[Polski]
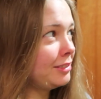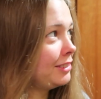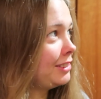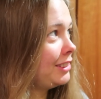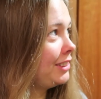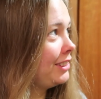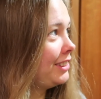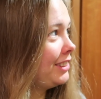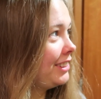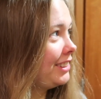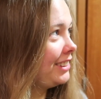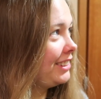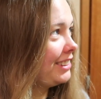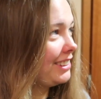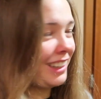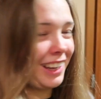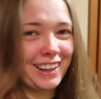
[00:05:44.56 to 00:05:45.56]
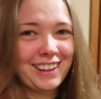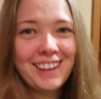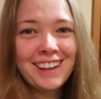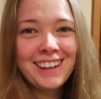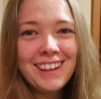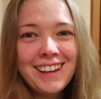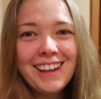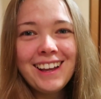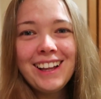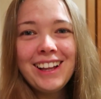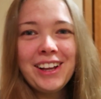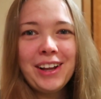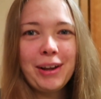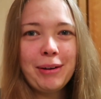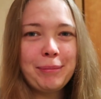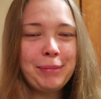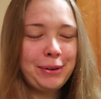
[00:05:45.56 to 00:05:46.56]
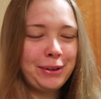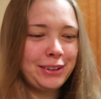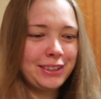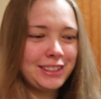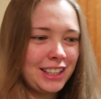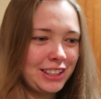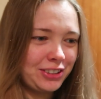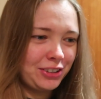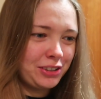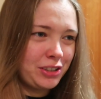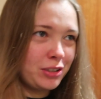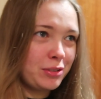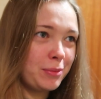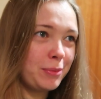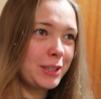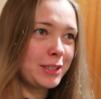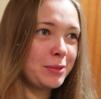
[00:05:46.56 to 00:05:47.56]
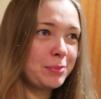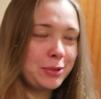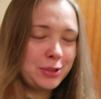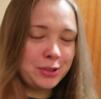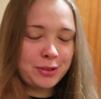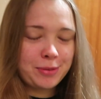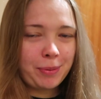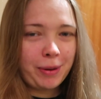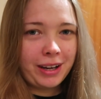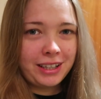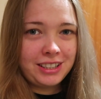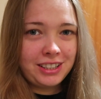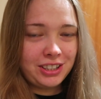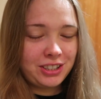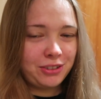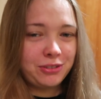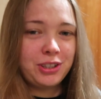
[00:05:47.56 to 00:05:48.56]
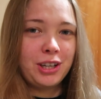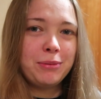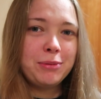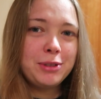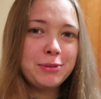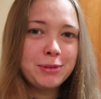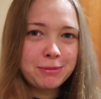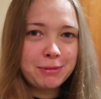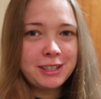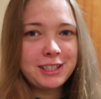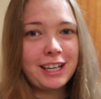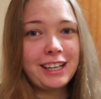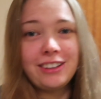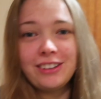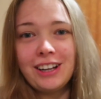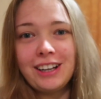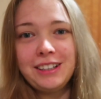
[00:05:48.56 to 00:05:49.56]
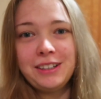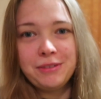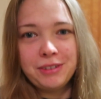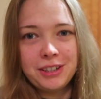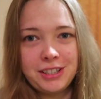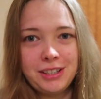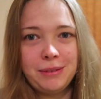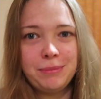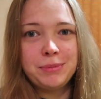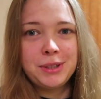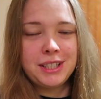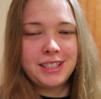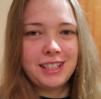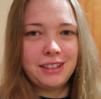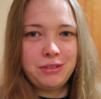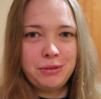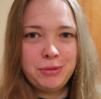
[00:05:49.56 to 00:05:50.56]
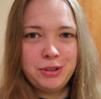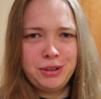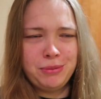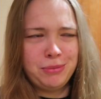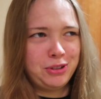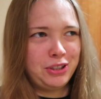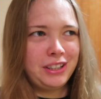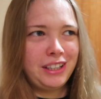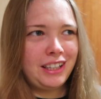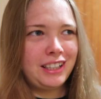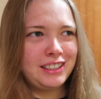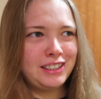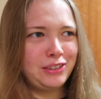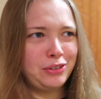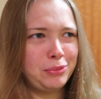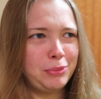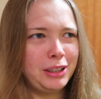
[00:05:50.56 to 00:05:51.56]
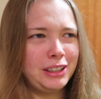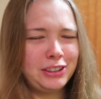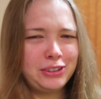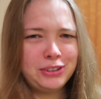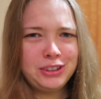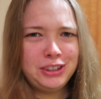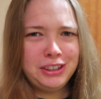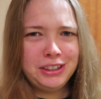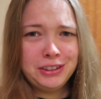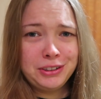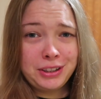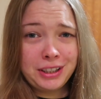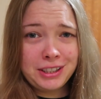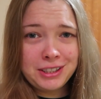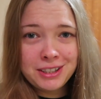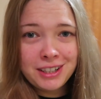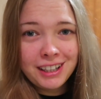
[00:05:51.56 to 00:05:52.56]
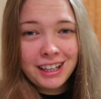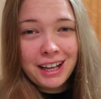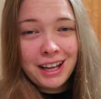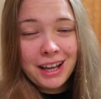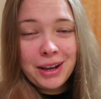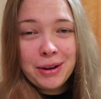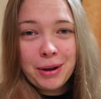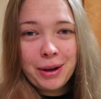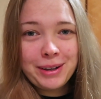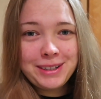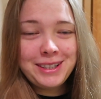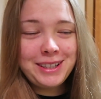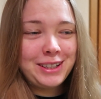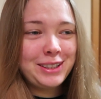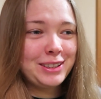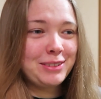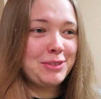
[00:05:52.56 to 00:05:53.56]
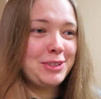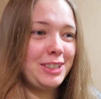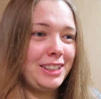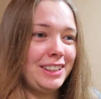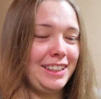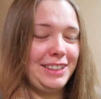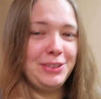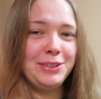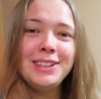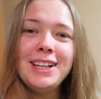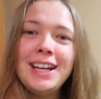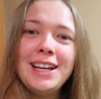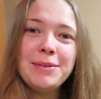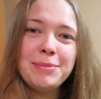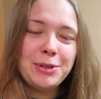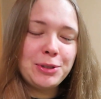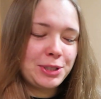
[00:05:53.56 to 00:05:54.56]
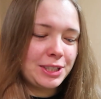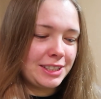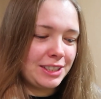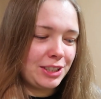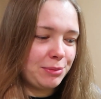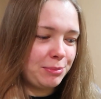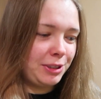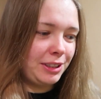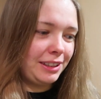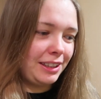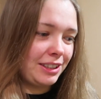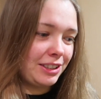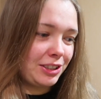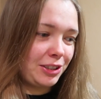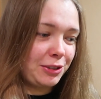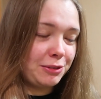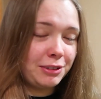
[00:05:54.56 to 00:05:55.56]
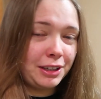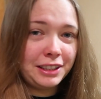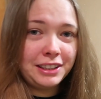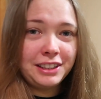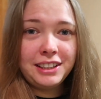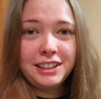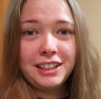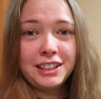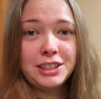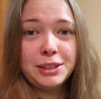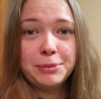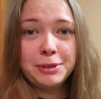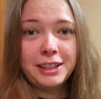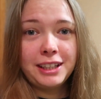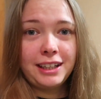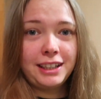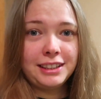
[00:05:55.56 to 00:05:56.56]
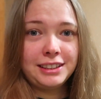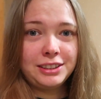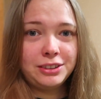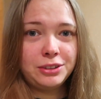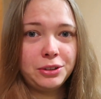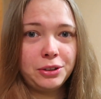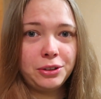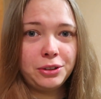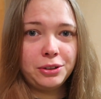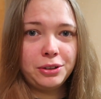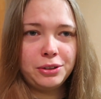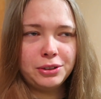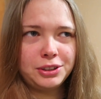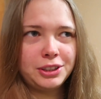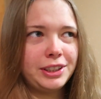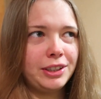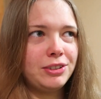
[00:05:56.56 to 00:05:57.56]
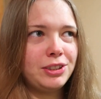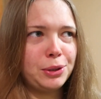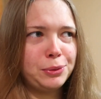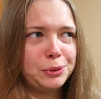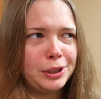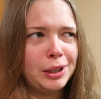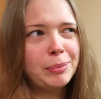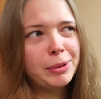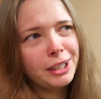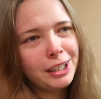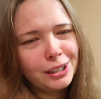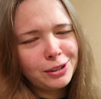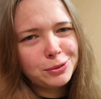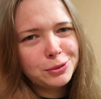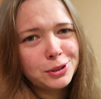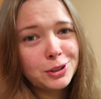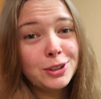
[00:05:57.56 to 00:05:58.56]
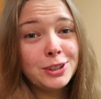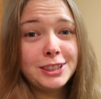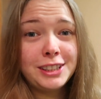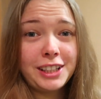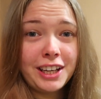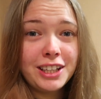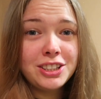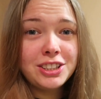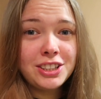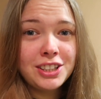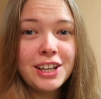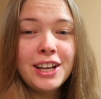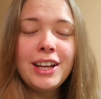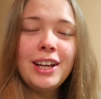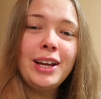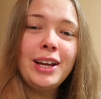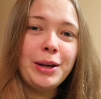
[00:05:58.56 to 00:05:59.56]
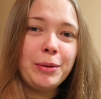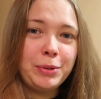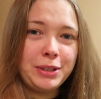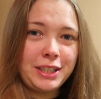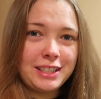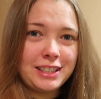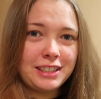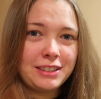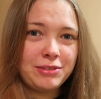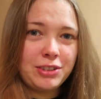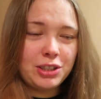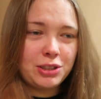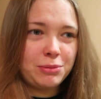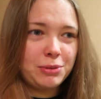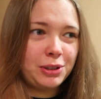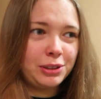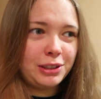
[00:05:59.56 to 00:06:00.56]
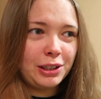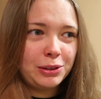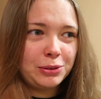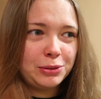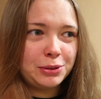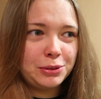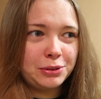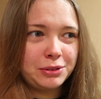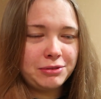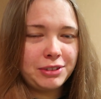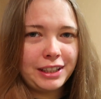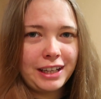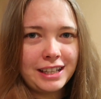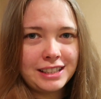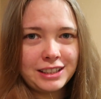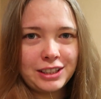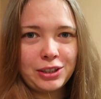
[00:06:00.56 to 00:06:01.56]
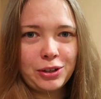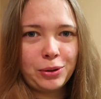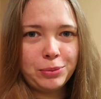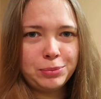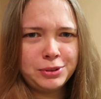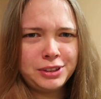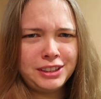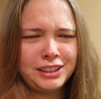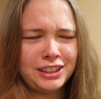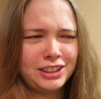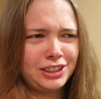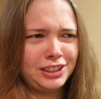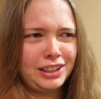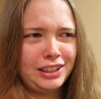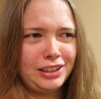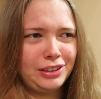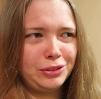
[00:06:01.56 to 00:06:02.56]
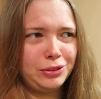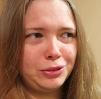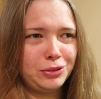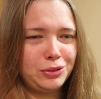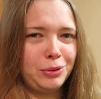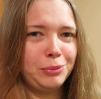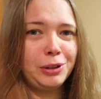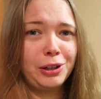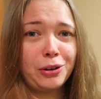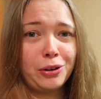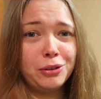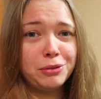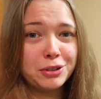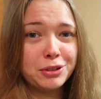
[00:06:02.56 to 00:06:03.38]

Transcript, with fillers: Dla nas to jest. Tak. E, bo ostatnio chodziliśmy bardzo późno spać, jeszcze wczoraj byliśmy zmęczeni, no ale nieważne, przestawimy się może teraz na normalne godziny chociaż e, dzięki temu śniadaniu. My już jesteśmy naszykowani, jedziemy teraz do zostawić auto na parkingu, coś zjeść, bo niestety w naszym hotelu z wegańskich opcji na śniadanie to są tylko